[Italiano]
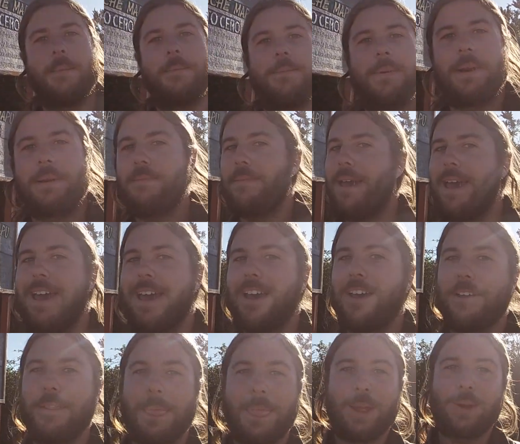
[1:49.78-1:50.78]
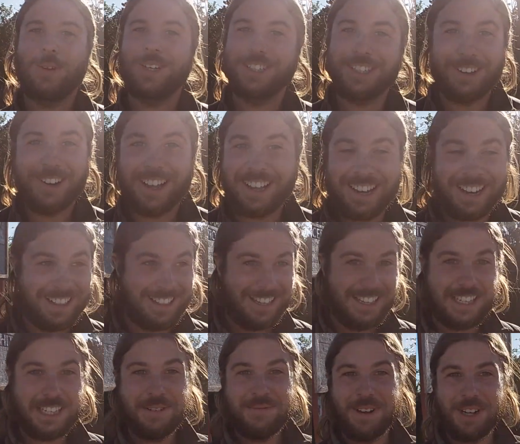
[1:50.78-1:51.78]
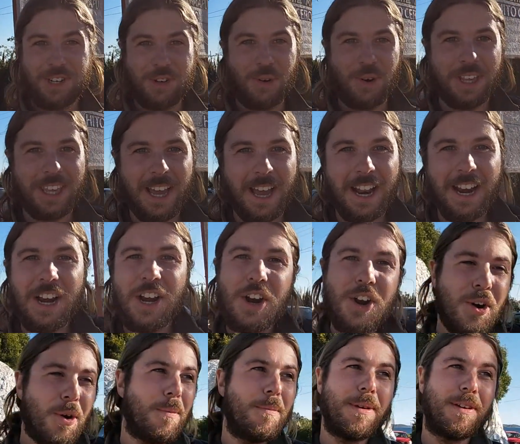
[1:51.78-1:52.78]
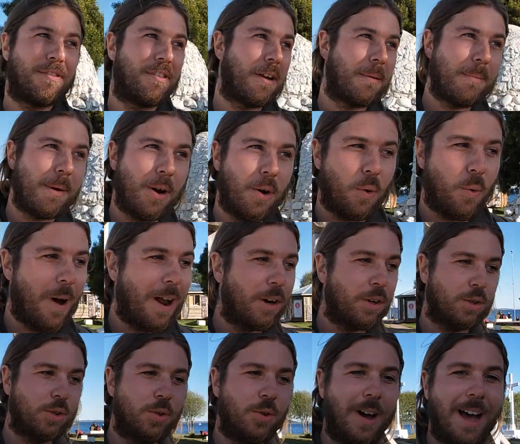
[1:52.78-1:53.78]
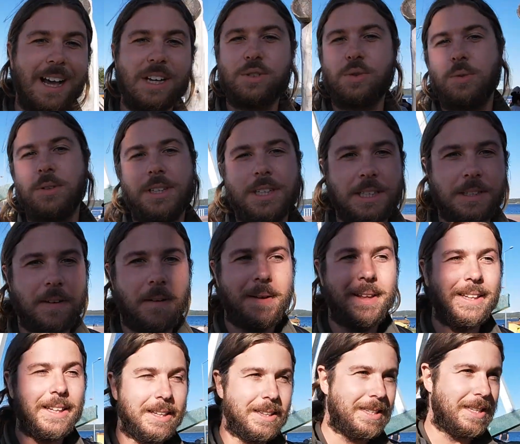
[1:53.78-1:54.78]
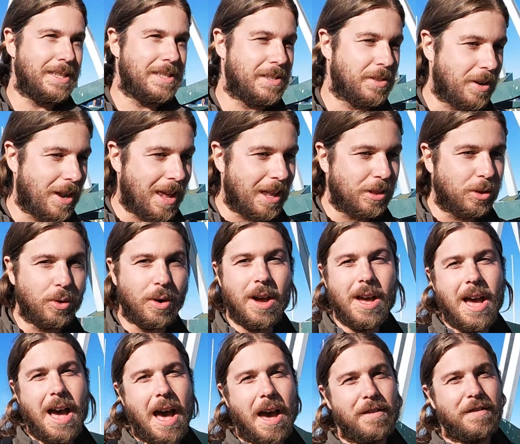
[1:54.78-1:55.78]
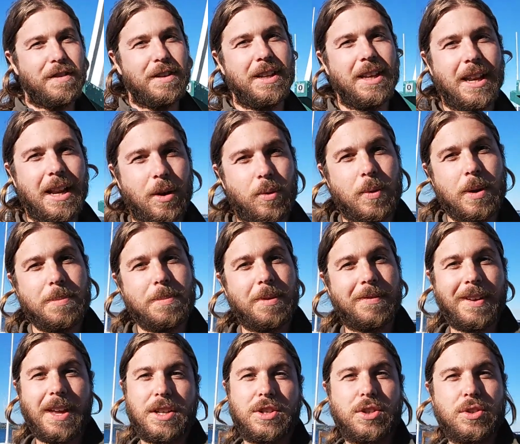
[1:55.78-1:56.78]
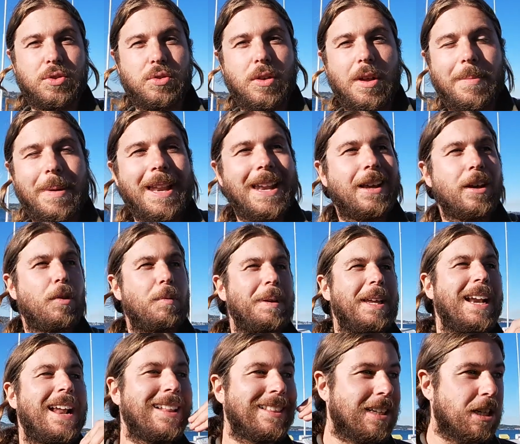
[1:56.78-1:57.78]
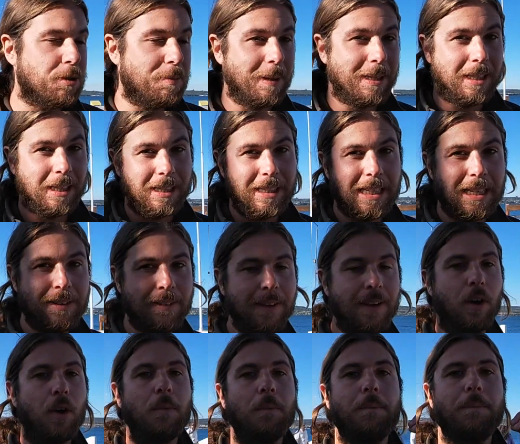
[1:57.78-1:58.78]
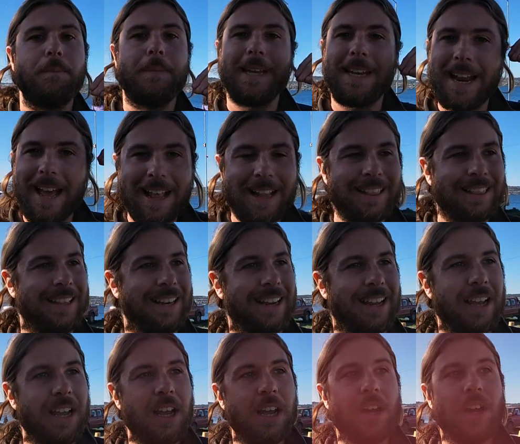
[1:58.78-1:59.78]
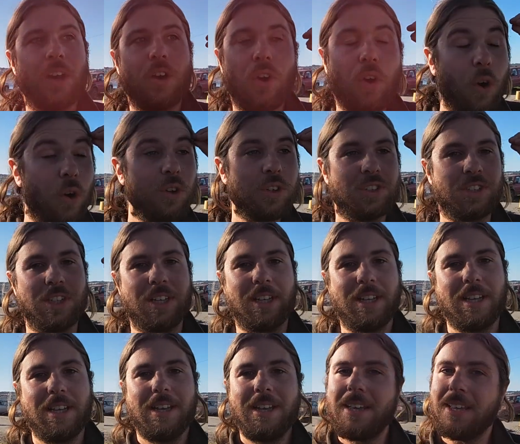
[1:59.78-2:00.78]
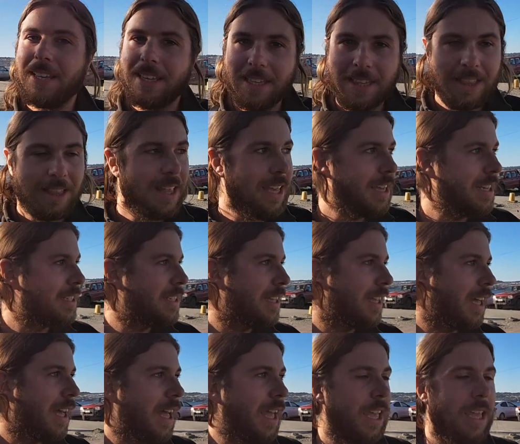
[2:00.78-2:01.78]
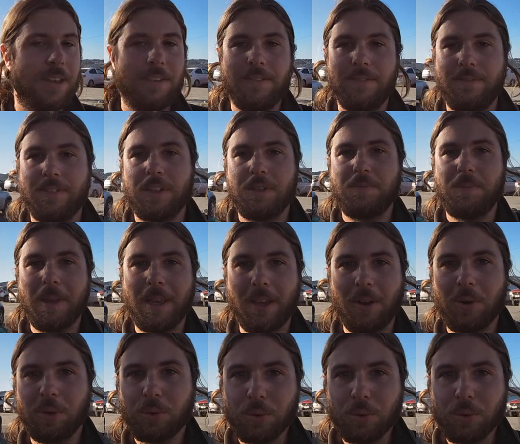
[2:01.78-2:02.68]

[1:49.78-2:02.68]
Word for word: Per me questa è una grandissima gioia, non mi fermerò qua, non sono assolutissimamente intenzionato a finire qui il mio viaggio in Sud America, ho ben altre aspettative, ho ben altre cose in testa e vi spiegherò